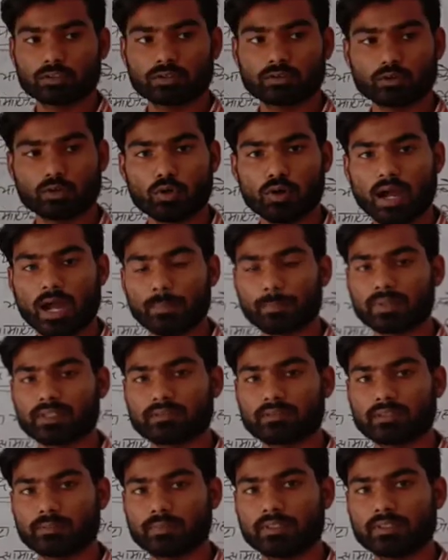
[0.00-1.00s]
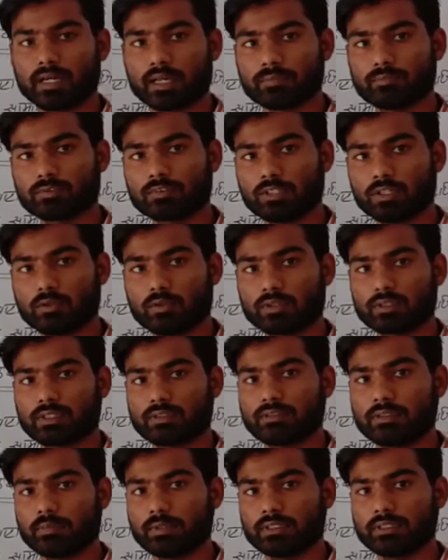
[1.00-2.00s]
तो आप किसी भी धर्म से हों
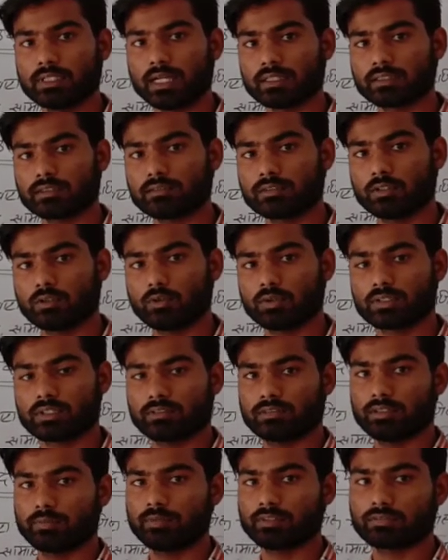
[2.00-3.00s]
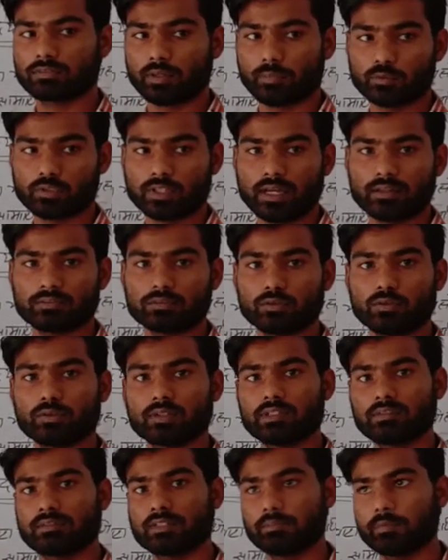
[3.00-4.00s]
किसी भी जाति से हों किसी भी समुदाय से हों
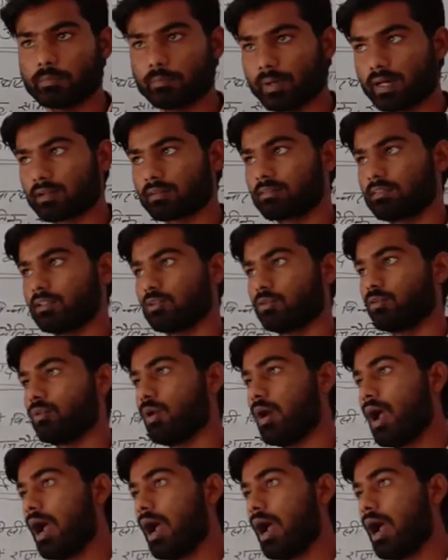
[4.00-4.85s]
किसी भी वर्ग से हों